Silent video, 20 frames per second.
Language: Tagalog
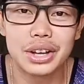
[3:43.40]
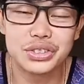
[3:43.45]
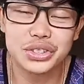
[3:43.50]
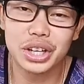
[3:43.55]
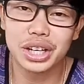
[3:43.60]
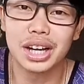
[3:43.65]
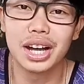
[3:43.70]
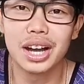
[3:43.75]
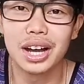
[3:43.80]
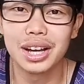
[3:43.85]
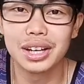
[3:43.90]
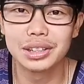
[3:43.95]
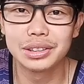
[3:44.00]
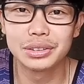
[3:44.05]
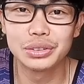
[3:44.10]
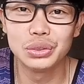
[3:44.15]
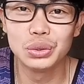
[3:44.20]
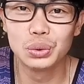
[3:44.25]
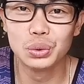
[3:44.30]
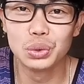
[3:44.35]
At
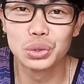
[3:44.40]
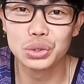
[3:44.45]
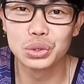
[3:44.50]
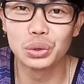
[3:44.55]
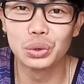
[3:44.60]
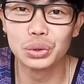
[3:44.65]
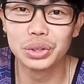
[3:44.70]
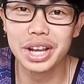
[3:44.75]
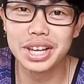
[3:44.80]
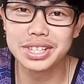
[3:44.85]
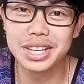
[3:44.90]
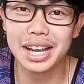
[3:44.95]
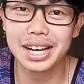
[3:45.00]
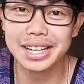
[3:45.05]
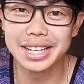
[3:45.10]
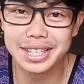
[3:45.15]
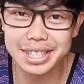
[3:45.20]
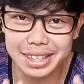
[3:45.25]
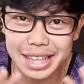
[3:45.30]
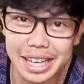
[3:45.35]
saka, yung gusto kong
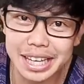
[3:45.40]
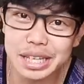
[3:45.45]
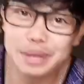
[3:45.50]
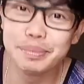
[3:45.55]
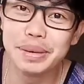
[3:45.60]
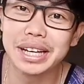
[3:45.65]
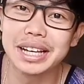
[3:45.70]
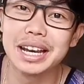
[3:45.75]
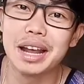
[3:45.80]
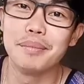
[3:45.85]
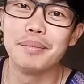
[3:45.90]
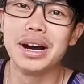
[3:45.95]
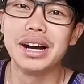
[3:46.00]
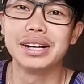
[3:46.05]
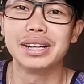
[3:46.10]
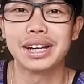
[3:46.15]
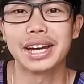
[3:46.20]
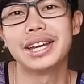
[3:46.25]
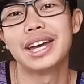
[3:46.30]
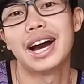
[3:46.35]
dasal is tahimik
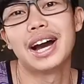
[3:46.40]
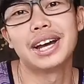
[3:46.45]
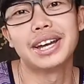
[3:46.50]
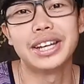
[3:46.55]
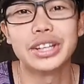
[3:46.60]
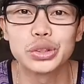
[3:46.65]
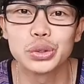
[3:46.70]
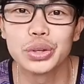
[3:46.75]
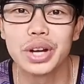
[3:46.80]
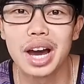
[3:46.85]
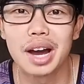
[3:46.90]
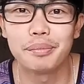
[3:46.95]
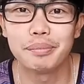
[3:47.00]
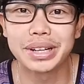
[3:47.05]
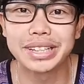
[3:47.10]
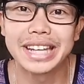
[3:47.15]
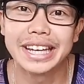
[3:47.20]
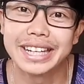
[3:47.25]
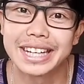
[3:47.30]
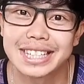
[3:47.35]
lamang, kaya ito na,
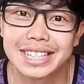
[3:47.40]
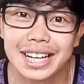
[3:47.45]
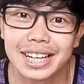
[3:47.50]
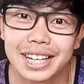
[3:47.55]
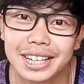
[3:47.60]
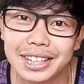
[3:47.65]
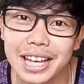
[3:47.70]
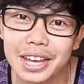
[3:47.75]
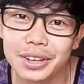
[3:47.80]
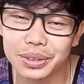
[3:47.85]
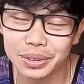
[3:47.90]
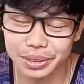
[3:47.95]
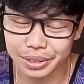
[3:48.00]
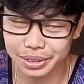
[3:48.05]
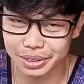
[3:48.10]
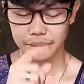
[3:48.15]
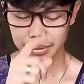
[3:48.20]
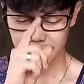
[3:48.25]
magdadasal na tayo.